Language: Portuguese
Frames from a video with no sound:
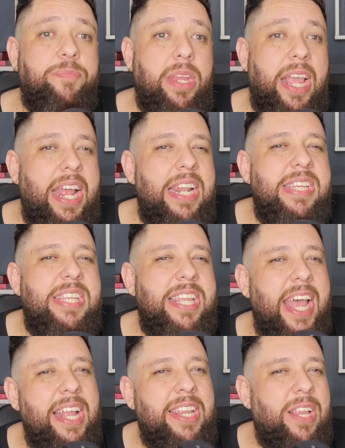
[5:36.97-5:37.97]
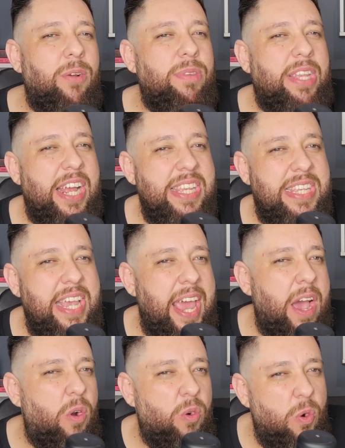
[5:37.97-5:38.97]
eles tentam trazer
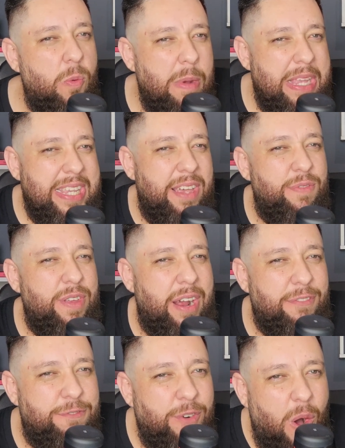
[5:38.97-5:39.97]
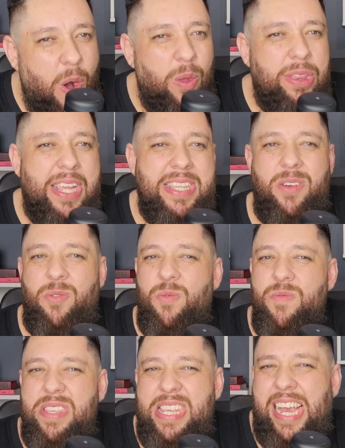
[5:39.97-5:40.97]
algumas reviravoltas,
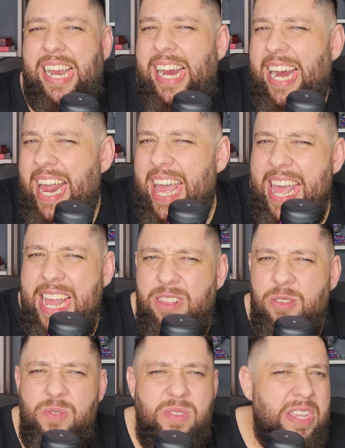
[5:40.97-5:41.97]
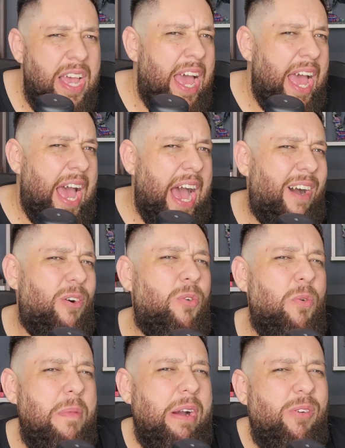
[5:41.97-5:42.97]
alguns segredos,
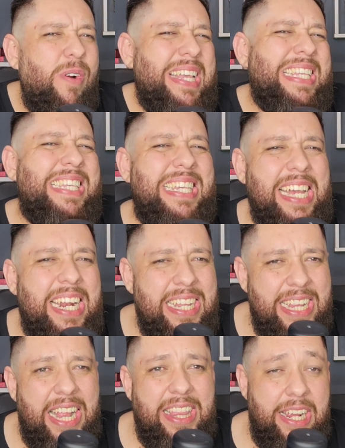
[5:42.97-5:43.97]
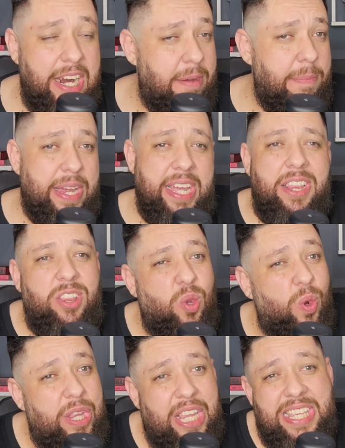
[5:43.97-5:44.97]
alguma coisinha ali na trama que
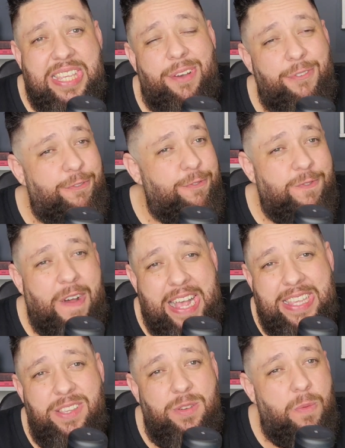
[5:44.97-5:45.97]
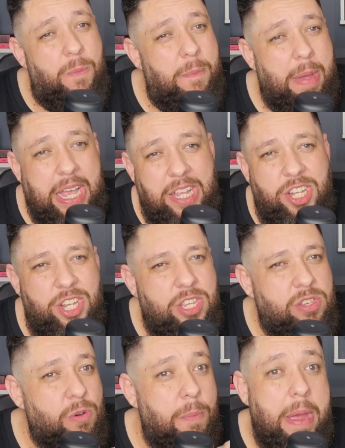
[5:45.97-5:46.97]
todas são facilmente
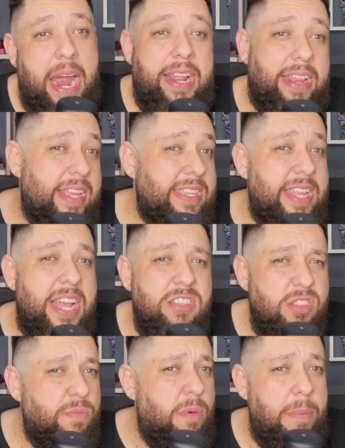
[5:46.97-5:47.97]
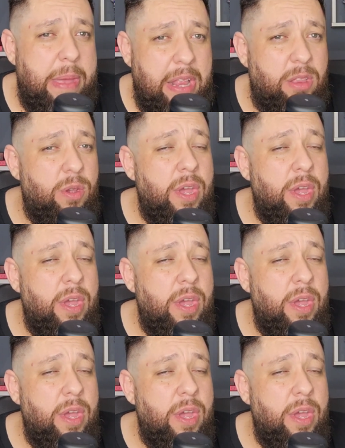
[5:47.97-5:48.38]
descobertas desde o momento